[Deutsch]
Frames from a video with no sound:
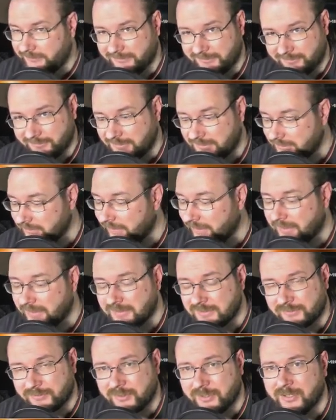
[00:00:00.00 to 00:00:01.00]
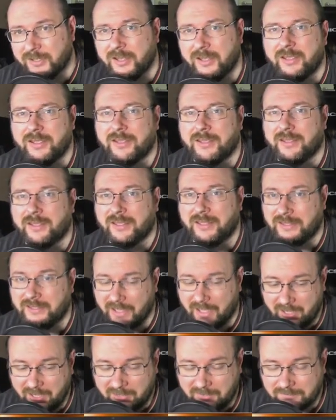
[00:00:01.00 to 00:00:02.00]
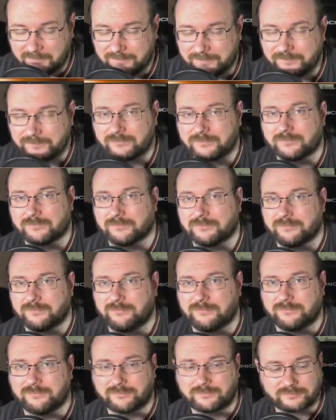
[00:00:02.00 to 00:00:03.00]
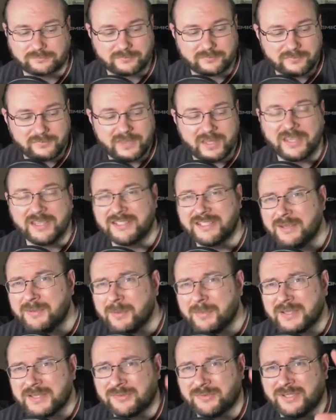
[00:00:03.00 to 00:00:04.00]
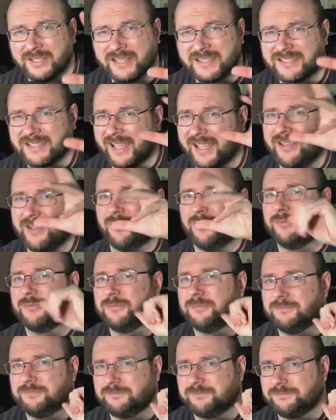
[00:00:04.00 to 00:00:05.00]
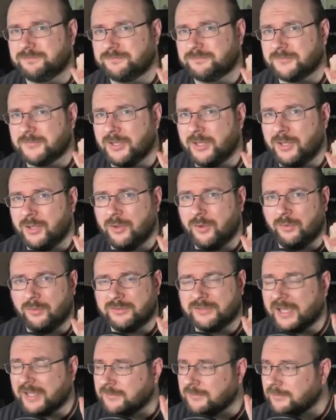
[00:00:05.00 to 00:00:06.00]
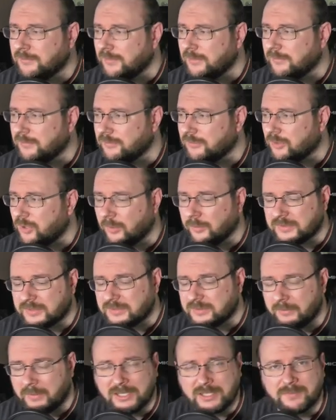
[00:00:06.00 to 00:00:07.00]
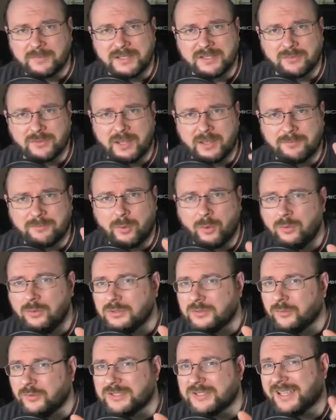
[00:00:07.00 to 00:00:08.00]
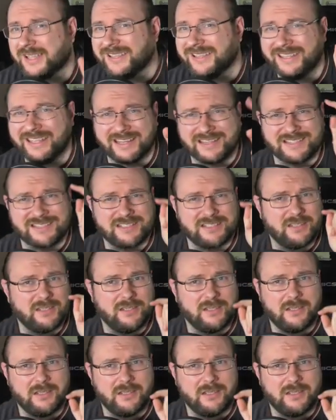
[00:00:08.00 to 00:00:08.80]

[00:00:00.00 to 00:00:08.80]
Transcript: und so weiter und so fort. Ja, ich nehme immer so eine ganze Reihe auf. Und dann kommt manchmal so der Punkt, wo ich sage, jetzt